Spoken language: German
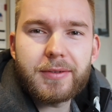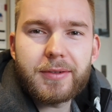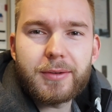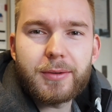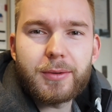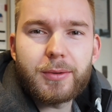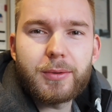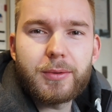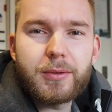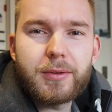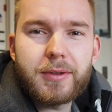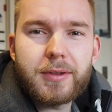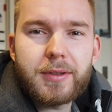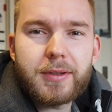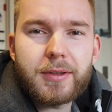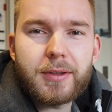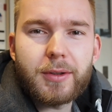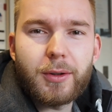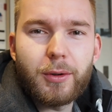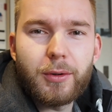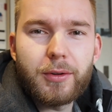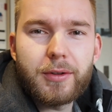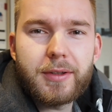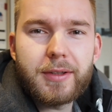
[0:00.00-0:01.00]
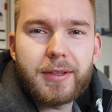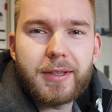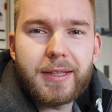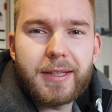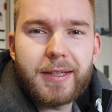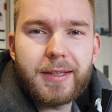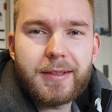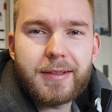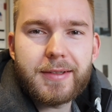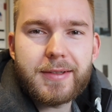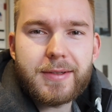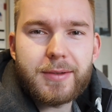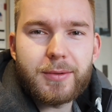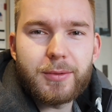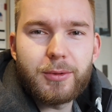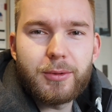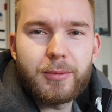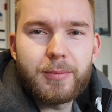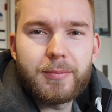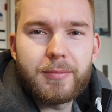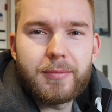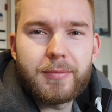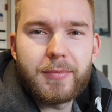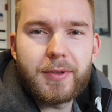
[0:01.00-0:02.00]
und heute geht es
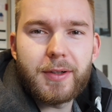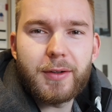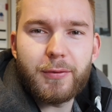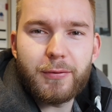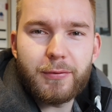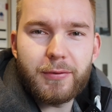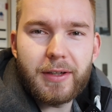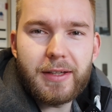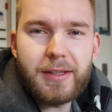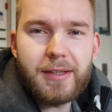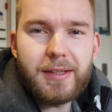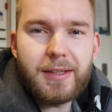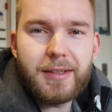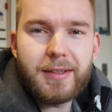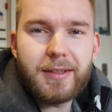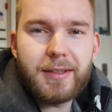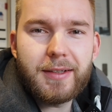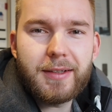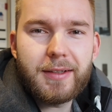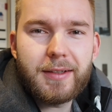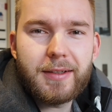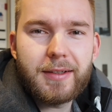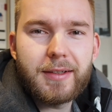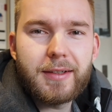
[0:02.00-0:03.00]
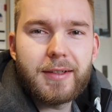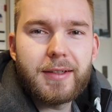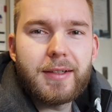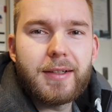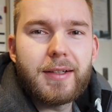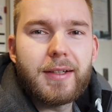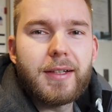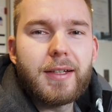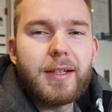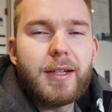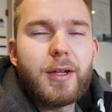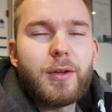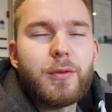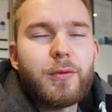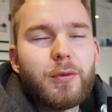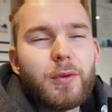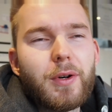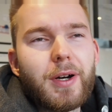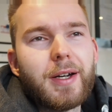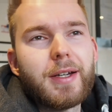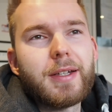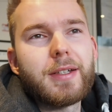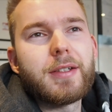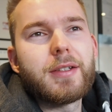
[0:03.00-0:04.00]
um Felgen für
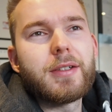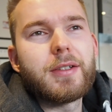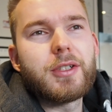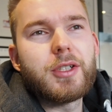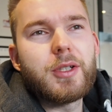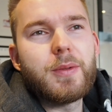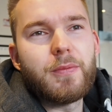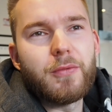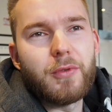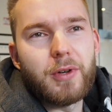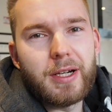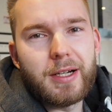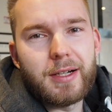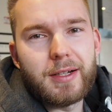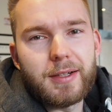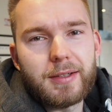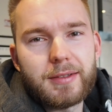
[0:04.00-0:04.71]
einen Jeep Wrangler.